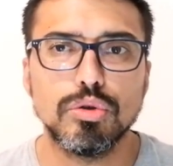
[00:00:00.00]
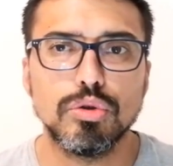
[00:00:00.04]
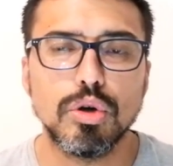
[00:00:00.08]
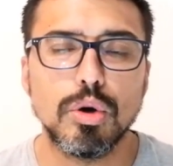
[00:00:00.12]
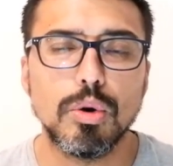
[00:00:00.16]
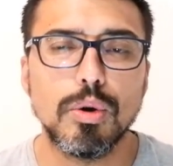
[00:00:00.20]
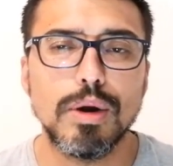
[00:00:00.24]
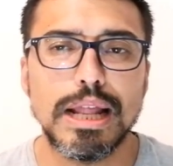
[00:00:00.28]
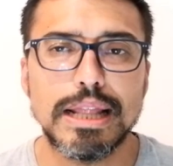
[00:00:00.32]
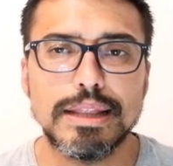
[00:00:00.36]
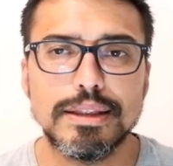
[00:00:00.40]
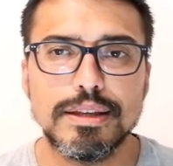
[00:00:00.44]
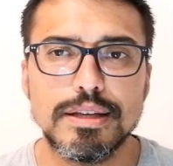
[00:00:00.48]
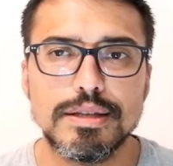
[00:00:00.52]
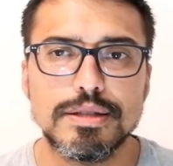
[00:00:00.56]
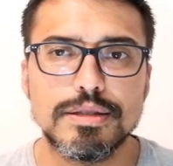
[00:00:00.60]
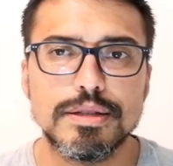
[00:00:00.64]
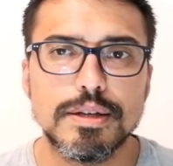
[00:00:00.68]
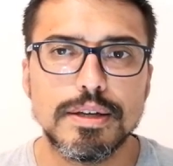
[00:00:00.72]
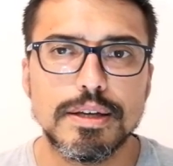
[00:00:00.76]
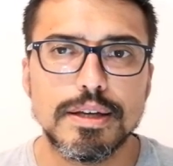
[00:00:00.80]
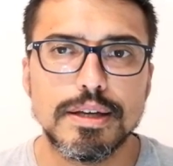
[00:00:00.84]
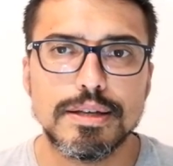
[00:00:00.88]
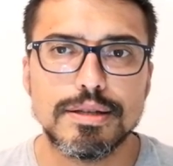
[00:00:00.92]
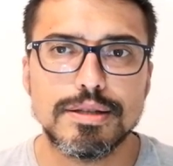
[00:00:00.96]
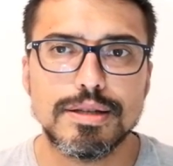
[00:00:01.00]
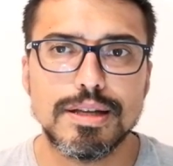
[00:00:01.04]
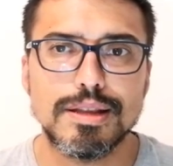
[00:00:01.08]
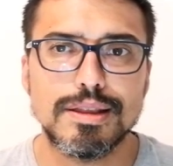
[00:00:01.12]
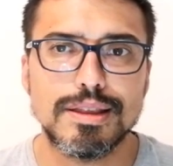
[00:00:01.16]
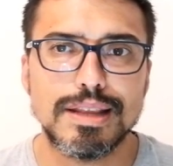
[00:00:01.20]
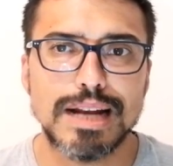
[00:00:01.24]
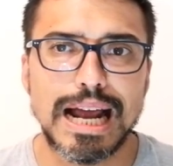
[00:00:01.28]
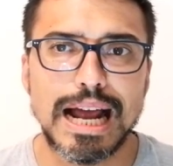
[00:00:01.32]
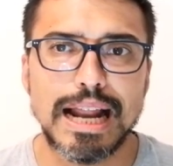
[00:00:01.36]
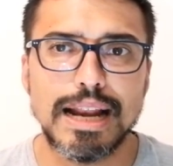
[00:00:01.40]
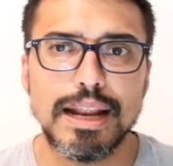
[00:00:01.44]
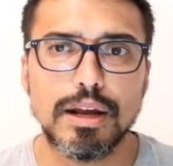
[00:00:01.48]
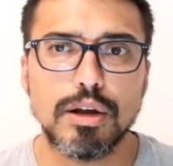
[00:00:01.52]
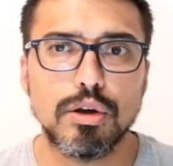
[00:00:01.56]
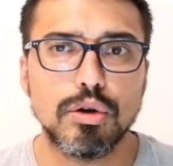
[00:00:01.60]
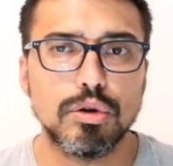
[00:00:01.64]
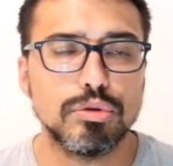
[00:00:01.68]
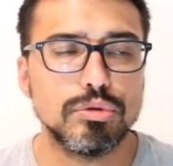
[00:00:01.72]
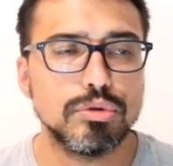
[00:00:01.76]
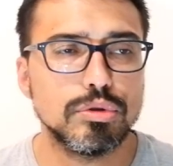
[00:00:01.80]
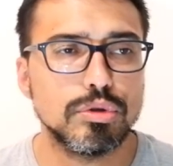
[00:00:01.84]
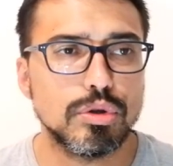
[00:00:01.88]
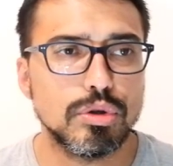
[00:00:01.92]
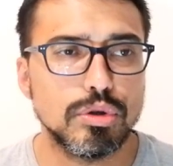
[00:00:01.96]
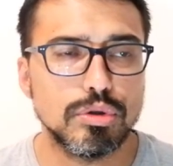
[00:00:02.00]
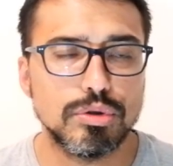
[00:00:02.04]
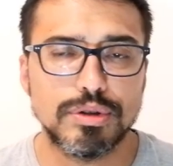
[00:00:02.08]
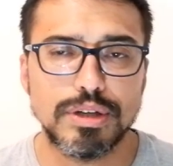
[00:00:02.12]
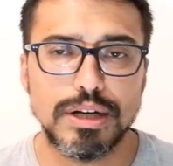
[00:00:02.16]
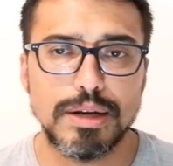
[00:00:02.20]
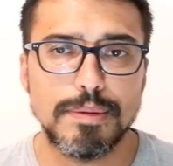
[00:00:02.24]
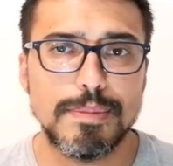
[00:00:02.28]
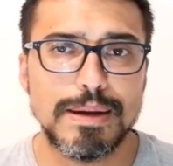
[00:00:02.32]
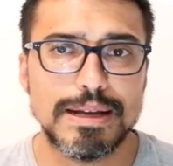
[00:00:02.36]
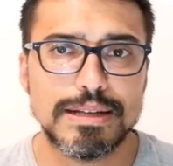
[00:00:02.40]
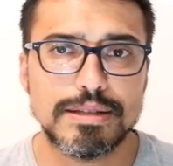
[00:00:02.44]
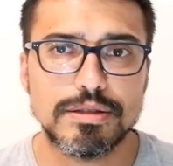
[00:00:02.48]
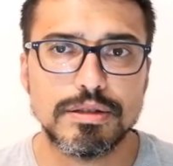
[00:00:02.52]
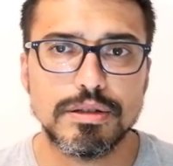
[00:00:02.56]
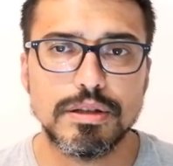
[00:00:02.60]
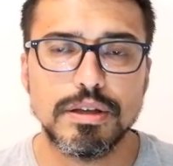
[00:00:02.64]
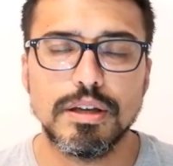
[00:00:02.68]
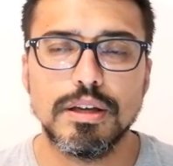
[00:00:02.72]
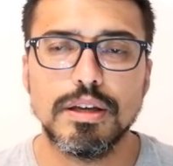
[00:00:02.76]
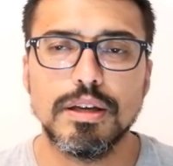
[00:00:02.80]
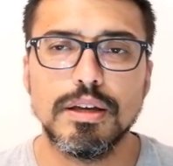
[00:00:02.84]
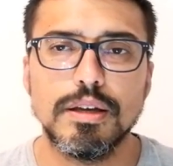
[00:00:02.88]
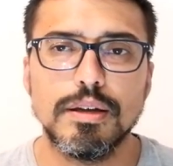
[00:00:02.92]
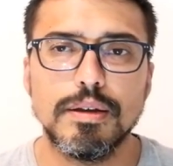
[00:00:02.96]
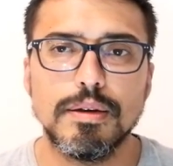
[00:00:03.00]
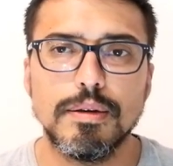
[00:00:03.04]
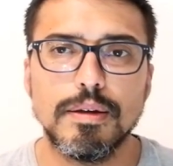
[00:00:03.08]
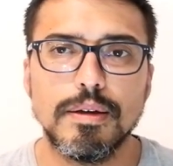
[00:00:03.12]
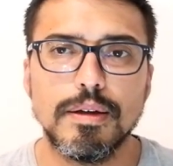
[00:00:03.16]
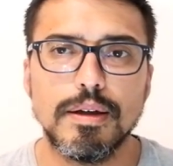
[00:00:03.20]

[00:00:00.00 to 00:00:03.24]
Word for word: dos volantes centrales, con, tres más eh,